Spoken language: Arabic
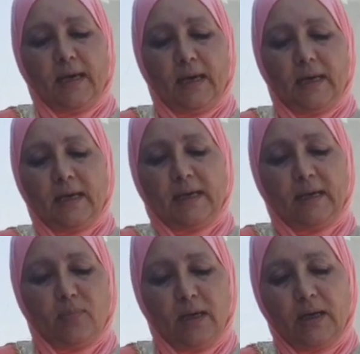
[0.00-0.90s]
ها الا
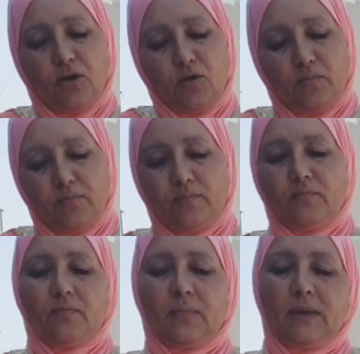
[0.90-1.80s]
كيبان لكم
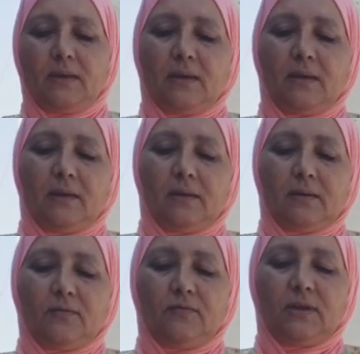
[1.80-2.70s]

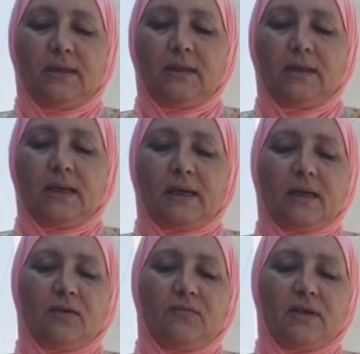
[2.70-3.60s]
في يدي
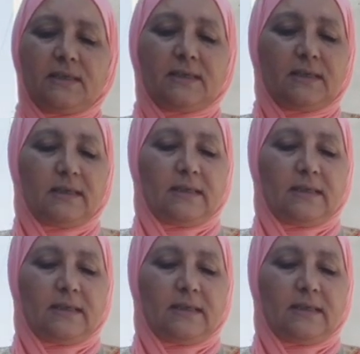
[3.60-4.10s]
العكر الفاسي